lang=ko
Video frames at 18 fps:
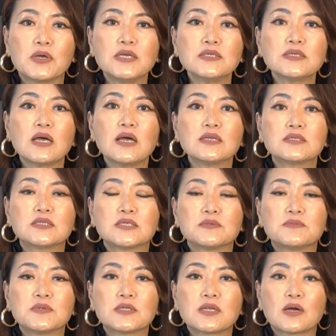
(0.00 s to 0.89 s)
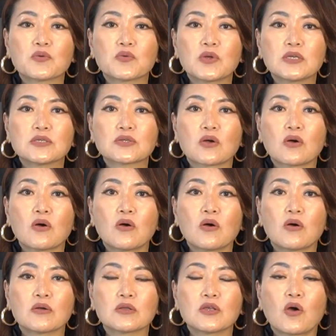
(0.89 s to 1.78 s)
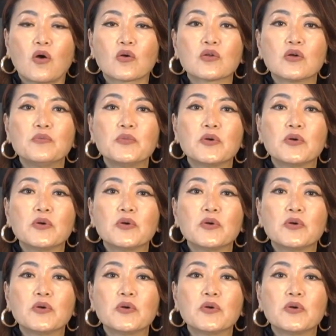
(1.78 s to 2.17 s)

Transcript: 회사 집이라고 해서 여러